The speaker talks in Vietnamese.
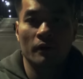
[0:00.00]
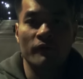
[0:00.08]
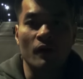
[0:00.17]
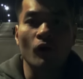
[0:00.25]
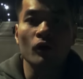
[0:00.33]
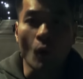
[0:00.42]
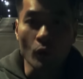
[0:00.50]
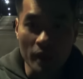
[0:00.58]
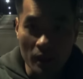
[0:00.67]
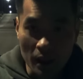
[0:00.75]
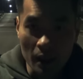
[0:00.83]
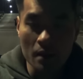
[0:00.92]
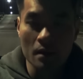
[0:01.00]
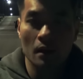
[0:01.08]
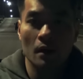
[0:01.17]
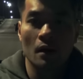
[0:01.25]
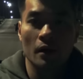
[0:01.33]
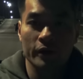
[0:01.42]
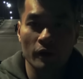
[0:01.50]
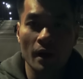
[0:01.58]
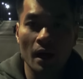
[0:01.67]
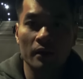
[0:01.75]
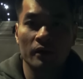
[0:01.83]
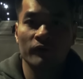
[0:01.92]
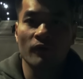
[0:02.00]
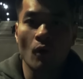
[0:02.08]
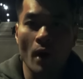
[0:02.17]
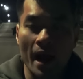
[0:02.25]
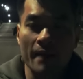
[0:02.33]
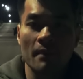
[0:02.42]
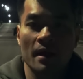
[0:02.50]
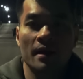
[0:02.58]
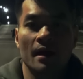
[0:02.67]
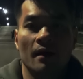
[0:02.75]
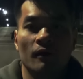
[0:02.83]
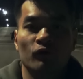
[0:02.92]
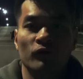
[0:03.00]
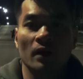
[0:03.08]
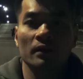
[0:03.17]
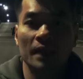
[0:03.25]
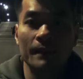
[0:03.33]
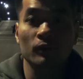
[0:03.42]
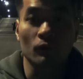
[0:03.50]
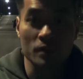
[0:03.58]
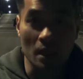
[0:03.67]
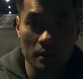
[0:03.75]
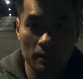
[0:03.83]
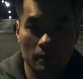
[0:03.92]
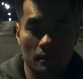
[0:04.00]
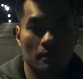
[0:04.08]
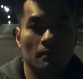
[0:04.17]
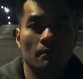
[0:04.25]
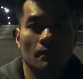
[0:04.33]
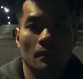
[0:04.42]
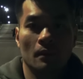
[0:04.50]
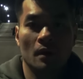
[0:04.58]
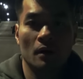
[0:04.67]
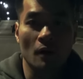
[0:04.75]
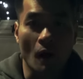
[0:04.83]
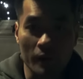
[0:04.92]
và có đủ chứng cứ, cho nên vụ án bây giờ vẫn tiếp tục xử. Rõ